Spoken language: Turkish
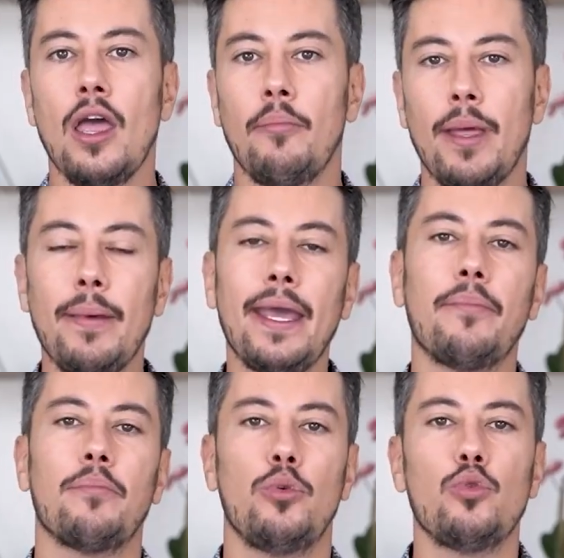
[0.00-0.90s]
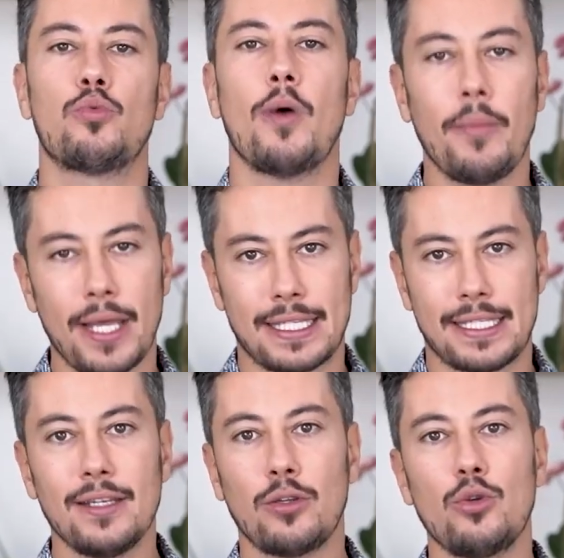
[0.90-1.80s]
Meme büyütme
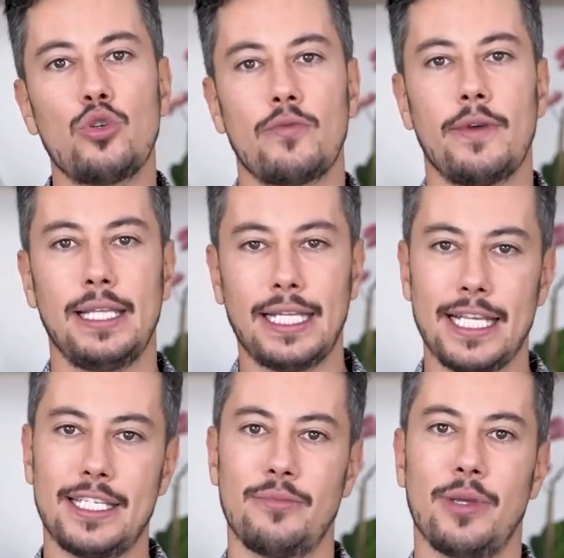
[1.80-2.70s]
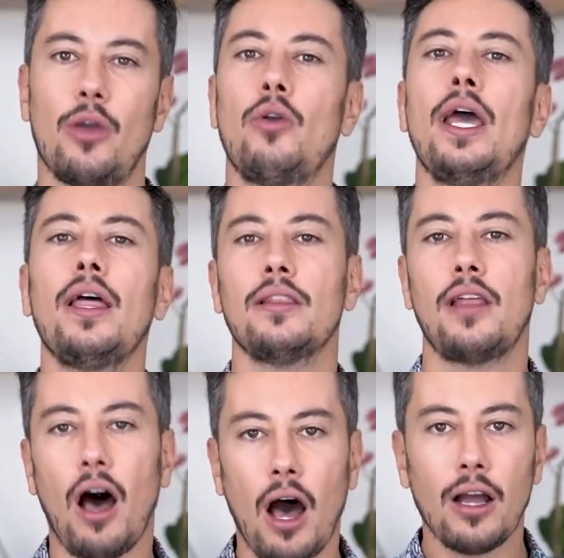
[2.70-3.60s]
ameliyatı küçültme ve dikleştirmeye göre
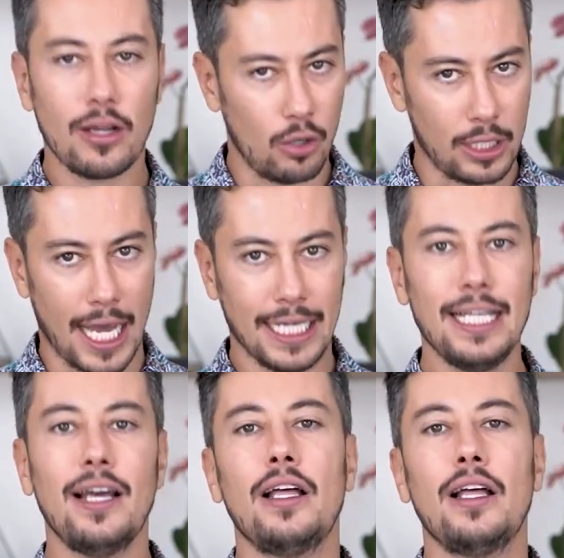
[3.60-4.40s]
daha kolay,